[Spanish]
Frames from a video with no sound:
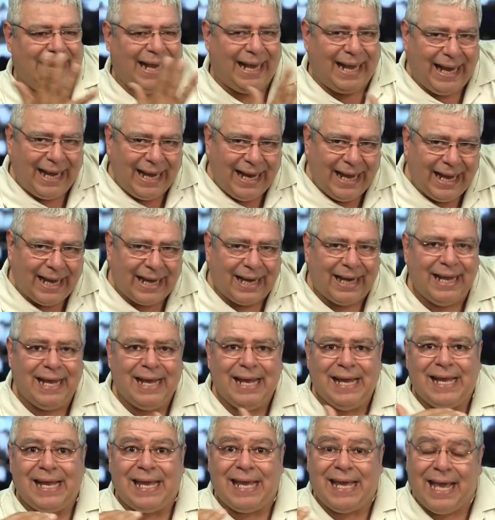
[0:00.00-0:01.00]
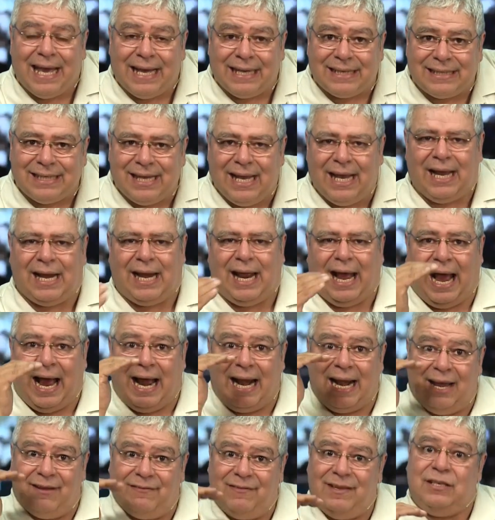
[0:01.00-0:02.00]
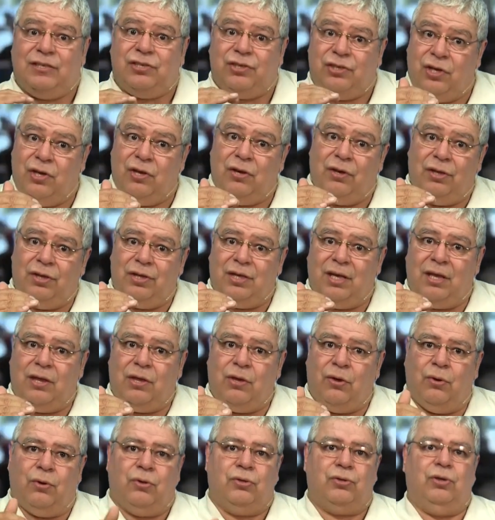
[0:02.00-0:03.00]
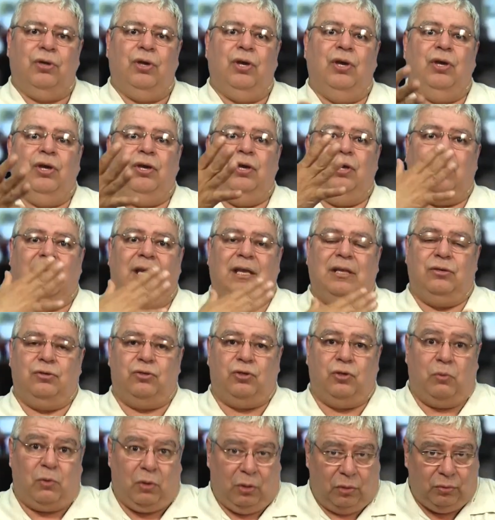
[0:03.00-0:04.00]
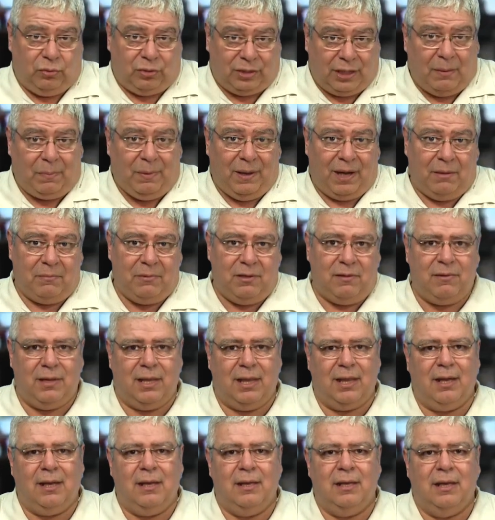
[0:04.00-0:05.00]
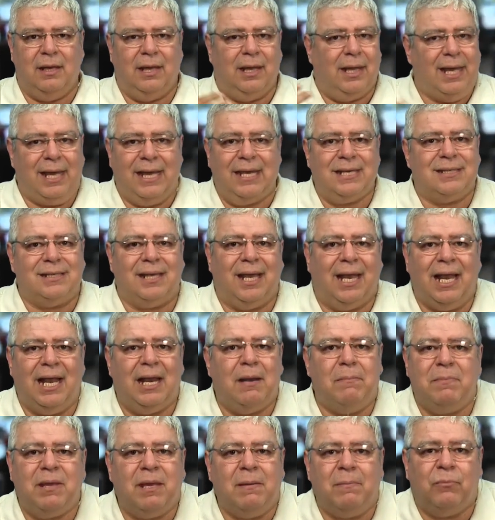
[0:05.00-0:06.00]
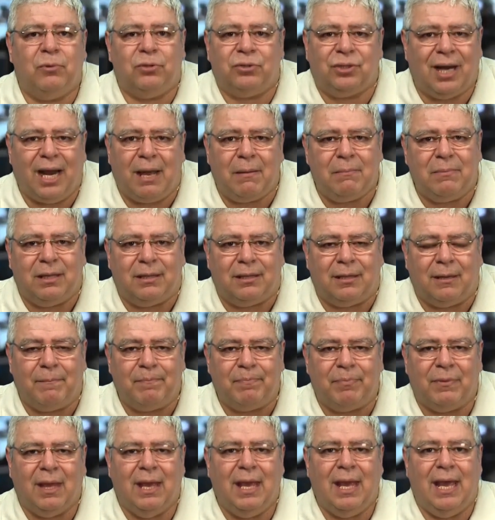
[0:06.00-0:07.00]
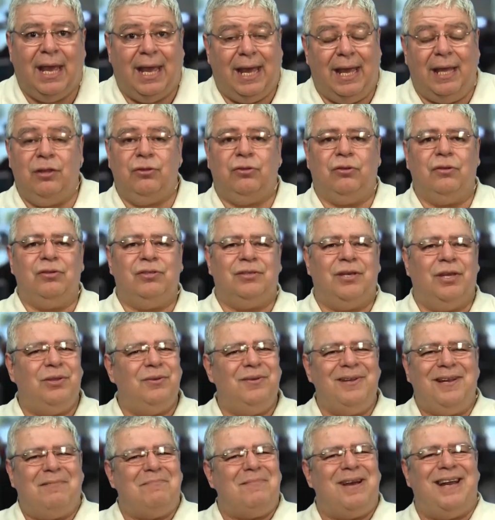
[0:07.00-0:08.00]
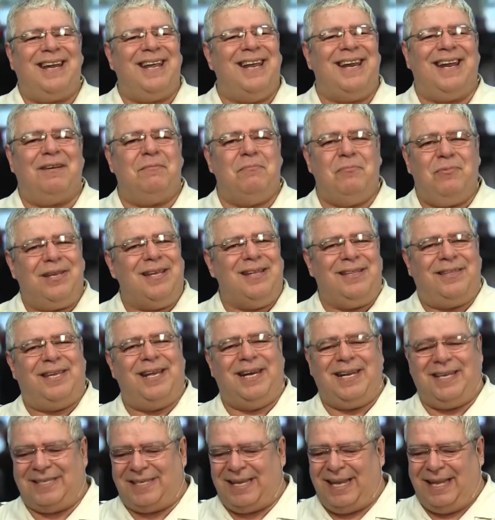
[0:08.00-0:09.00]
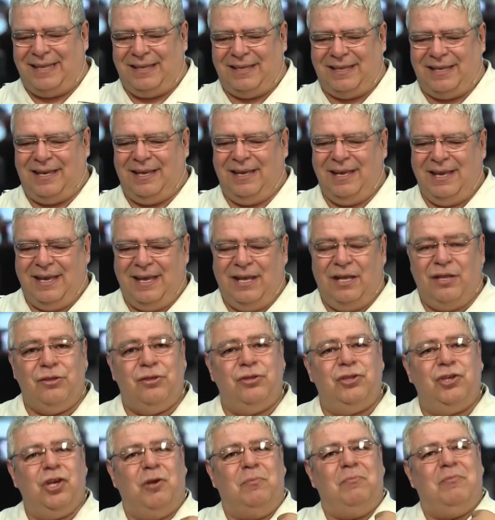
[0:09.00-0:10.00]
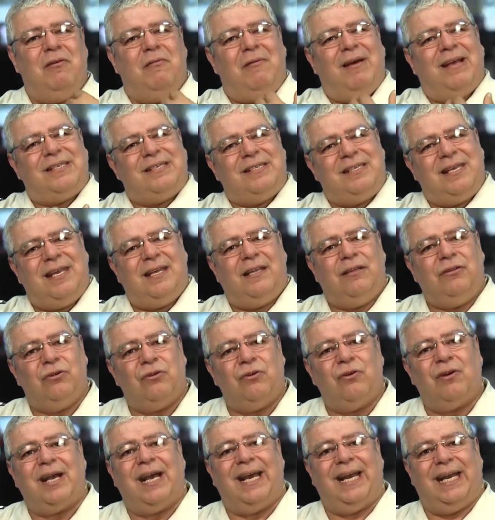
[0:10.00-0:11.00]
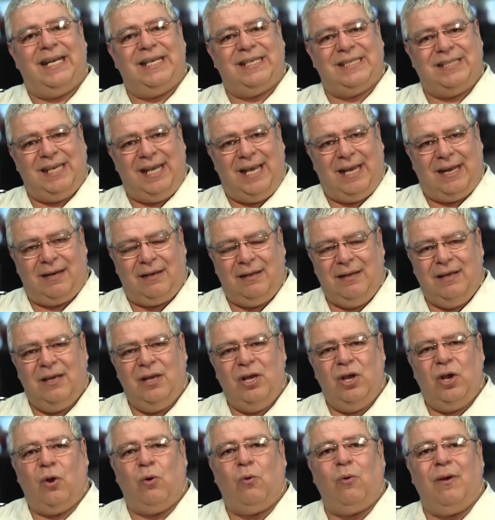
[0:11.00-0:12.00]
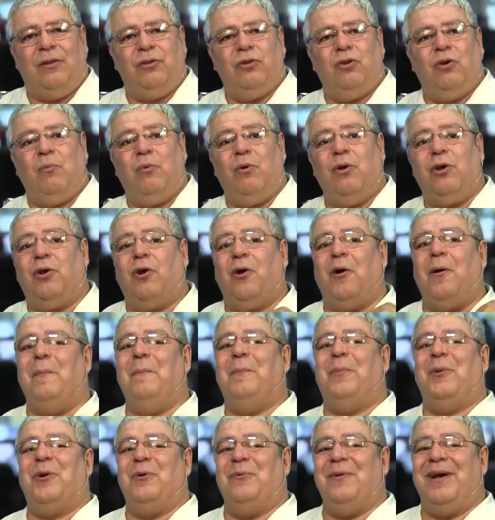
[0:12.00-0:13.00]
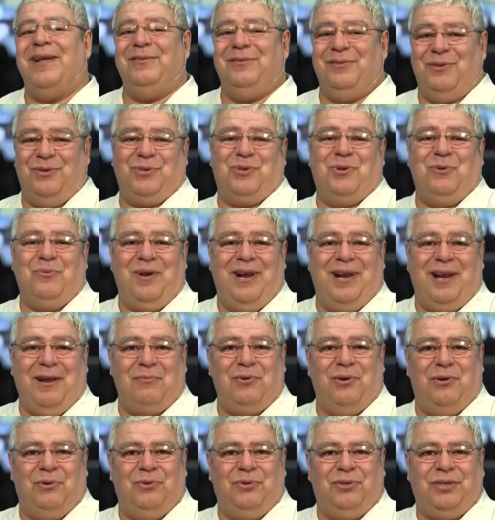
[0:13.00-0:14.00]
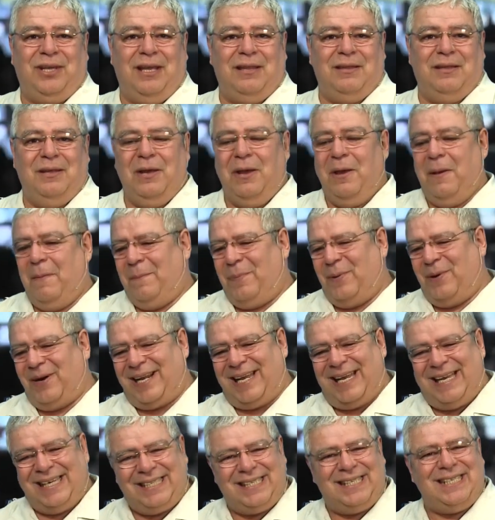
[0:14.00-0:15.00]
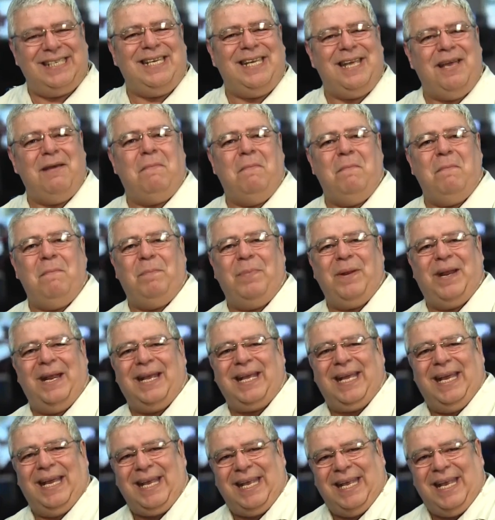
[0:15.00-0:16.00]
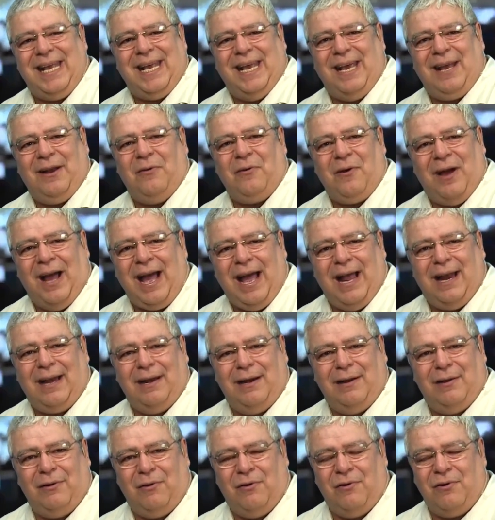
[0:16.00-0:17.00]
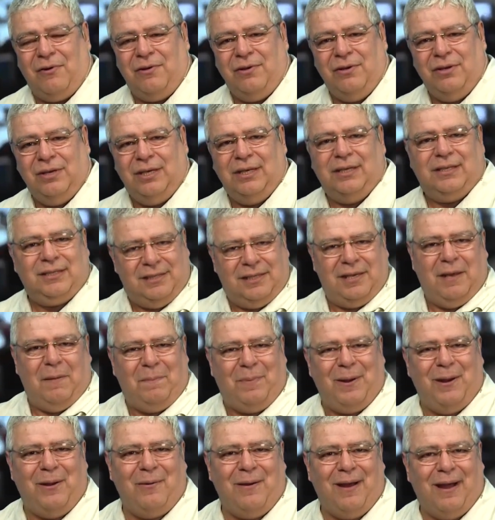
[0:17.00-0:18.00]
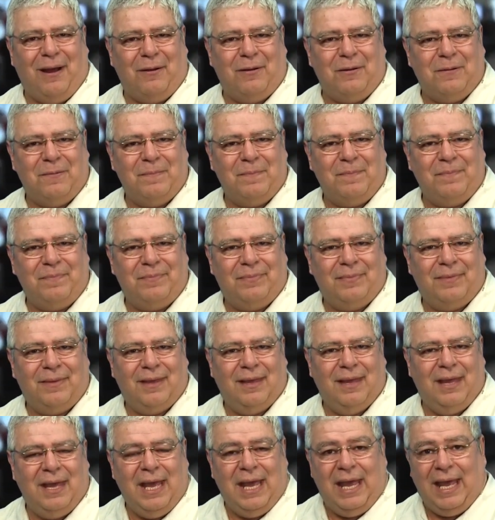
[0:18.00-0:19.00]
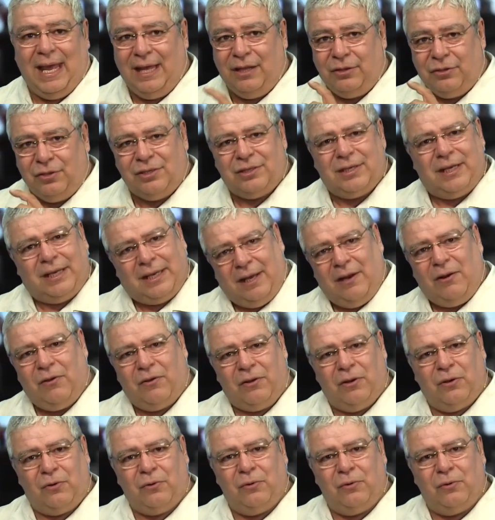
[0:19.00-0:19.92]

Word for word: Querer y hacer a la visión de Dios en su voluntad para mi vida es el mismo trámite. Entonces, de una manera muy interesante, Dios me va haciendo crecer cuando voy comprobando su buena voluntad, porque siempre que quiero algo, siempre lo hago. Entonces, ¿qué es lo que